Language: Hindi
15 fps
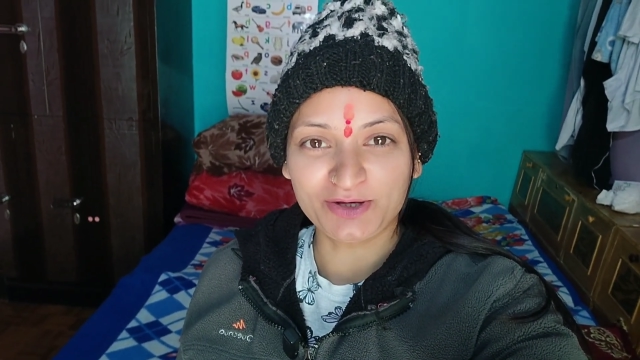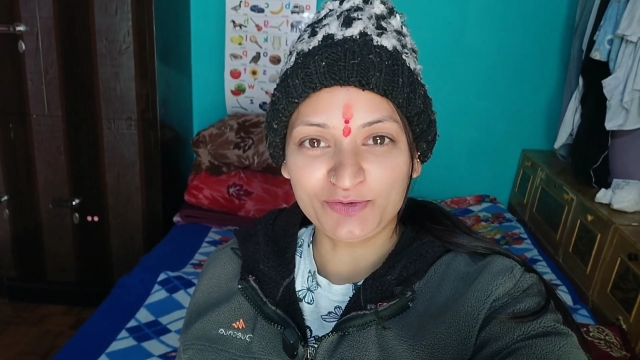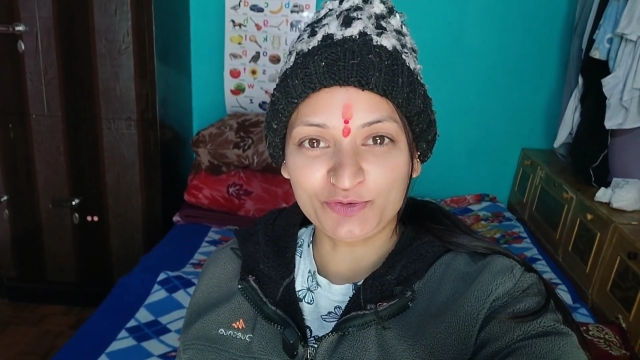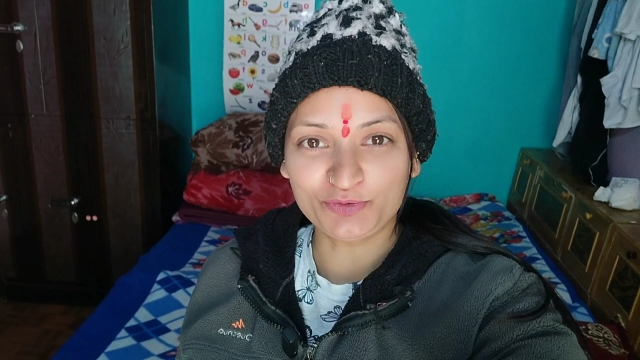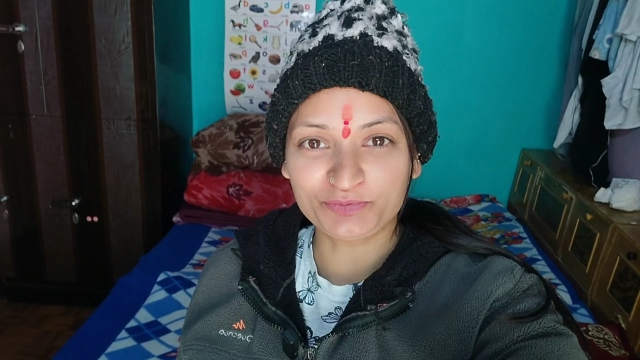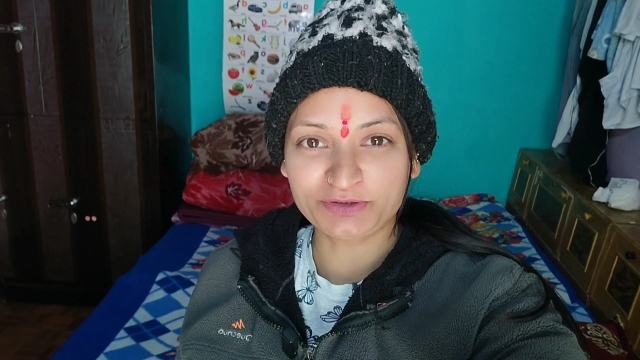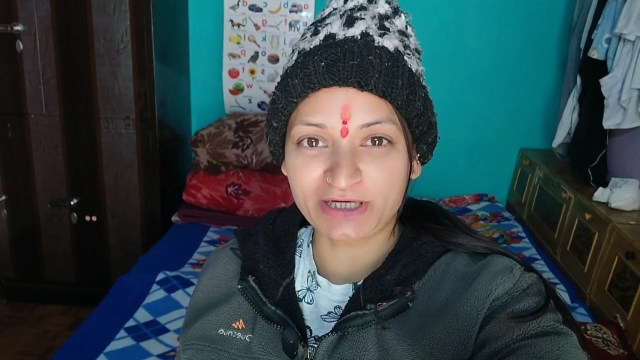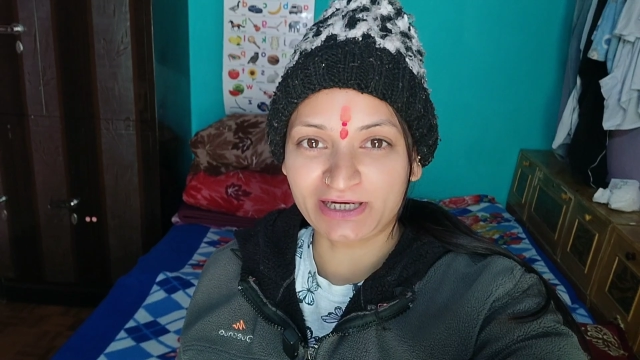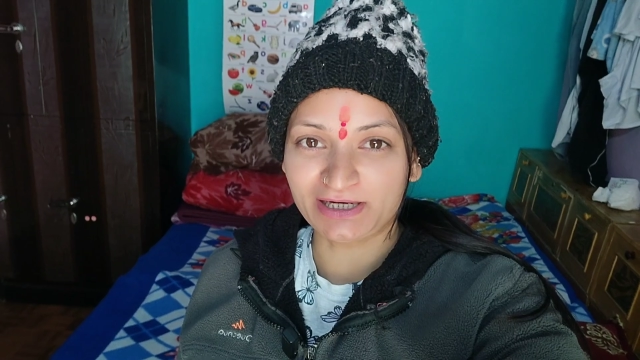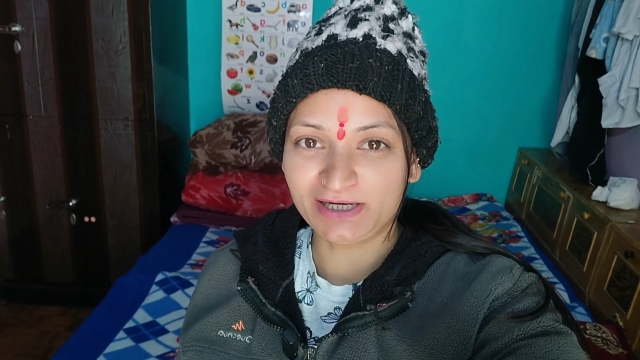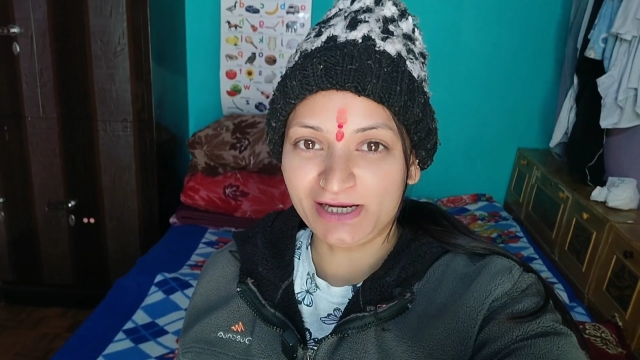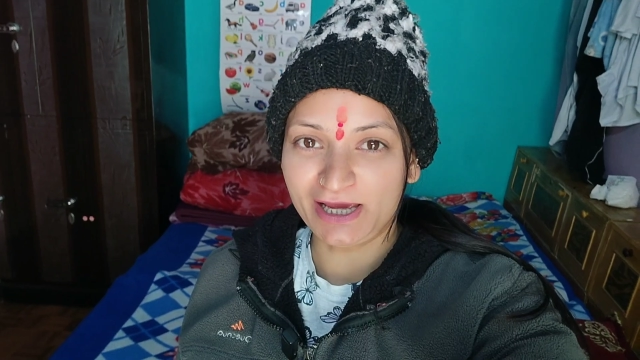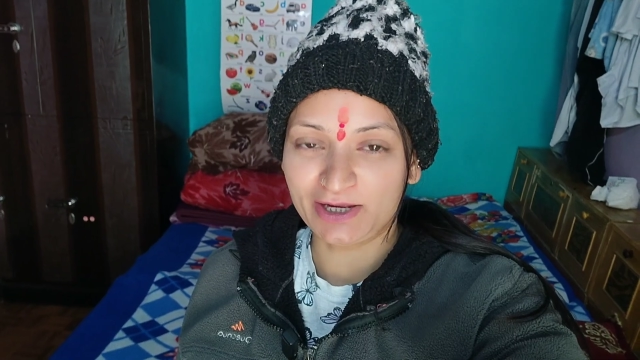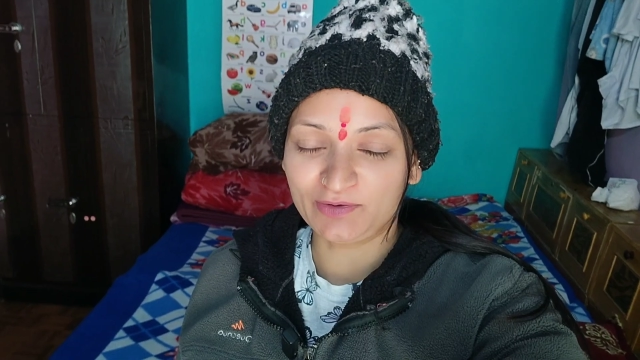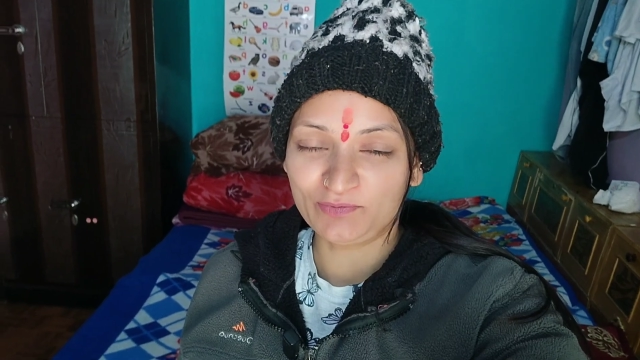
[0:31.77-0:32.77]
अपने यूट्यूब
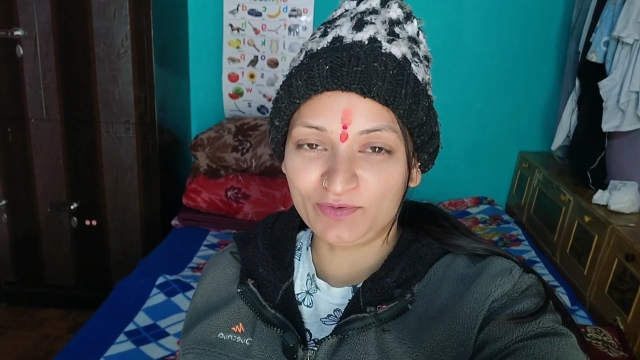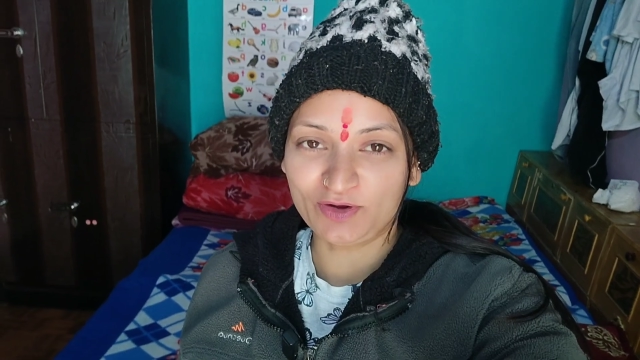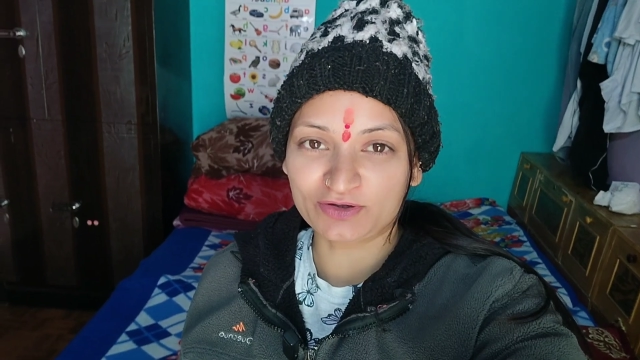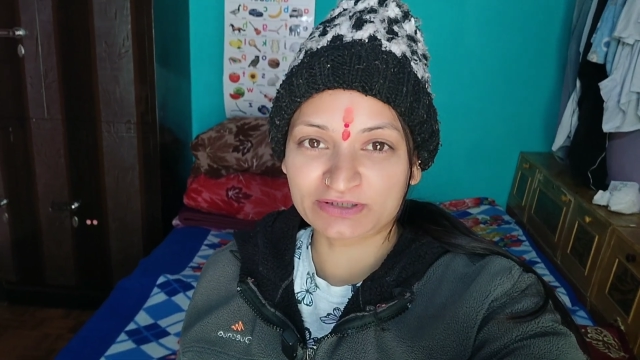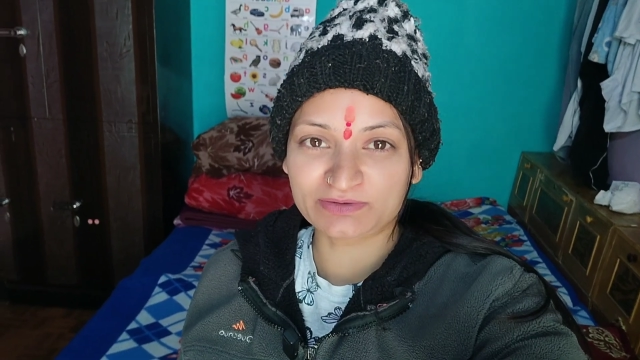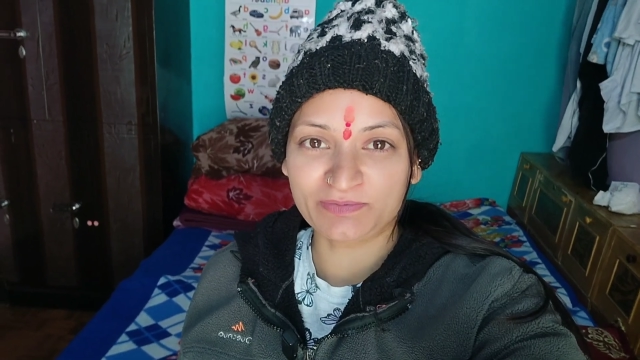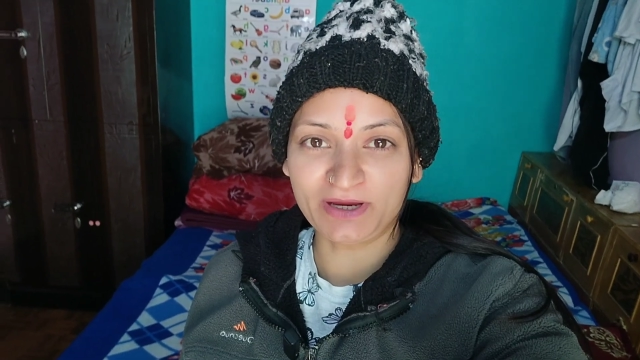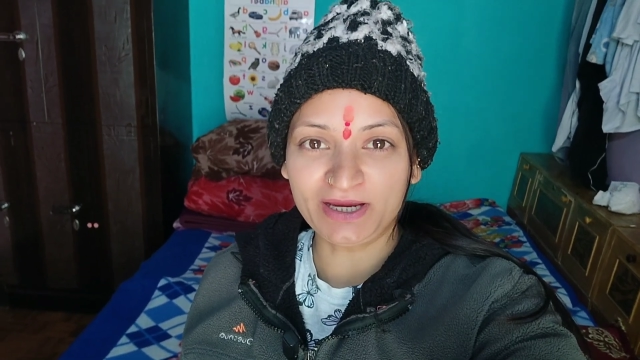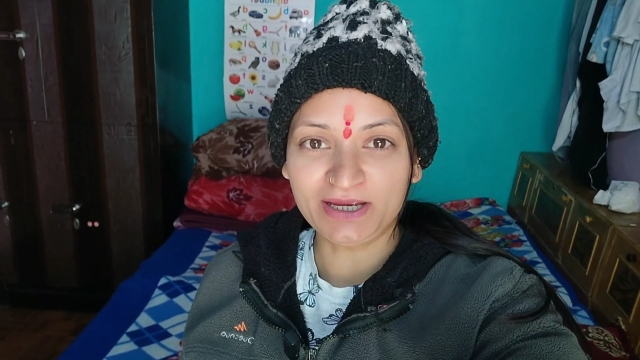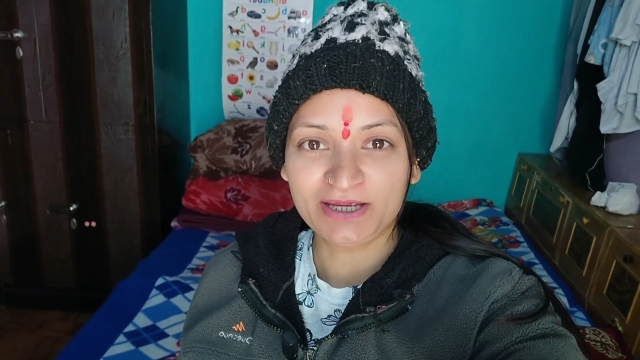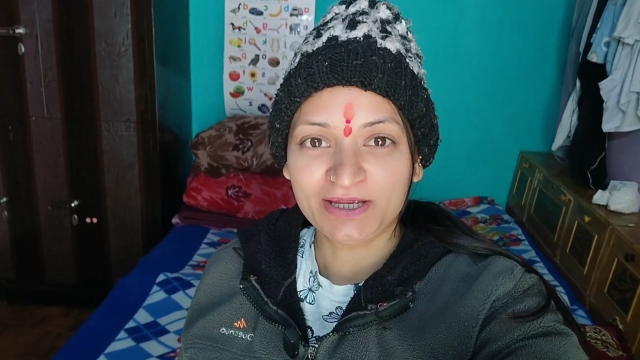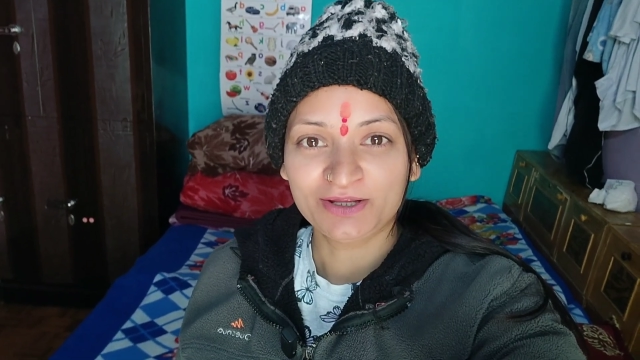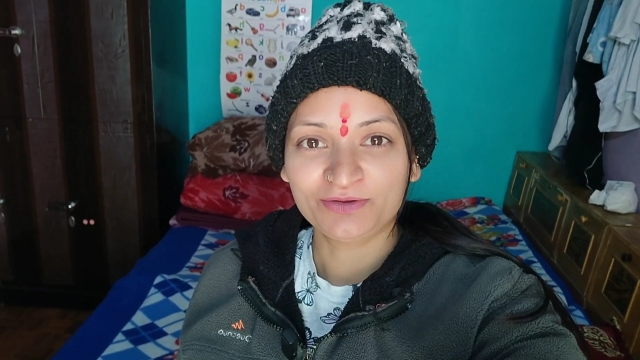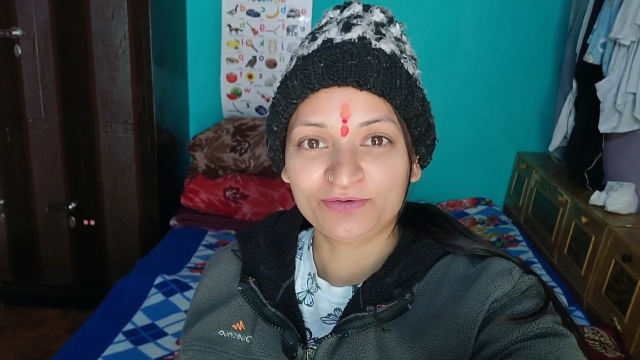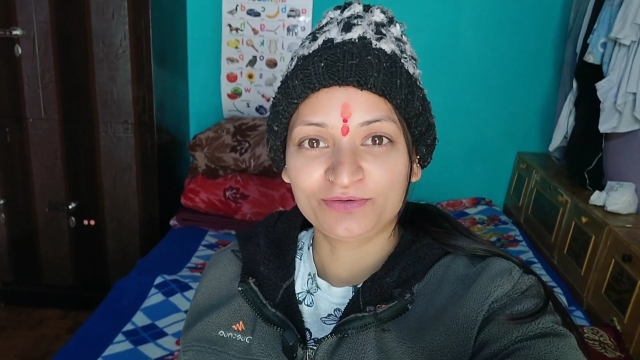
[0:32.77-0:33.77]
चैनल एनम ब्लॉग्स
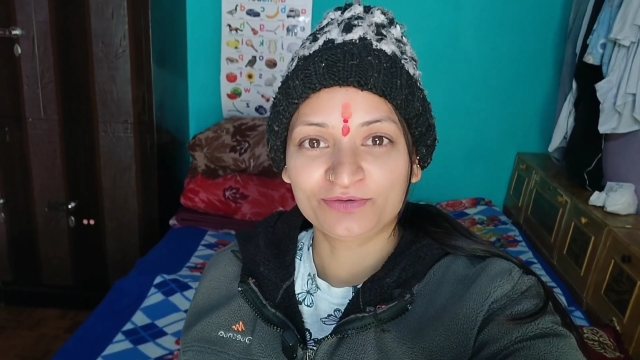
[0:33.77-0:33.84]
पे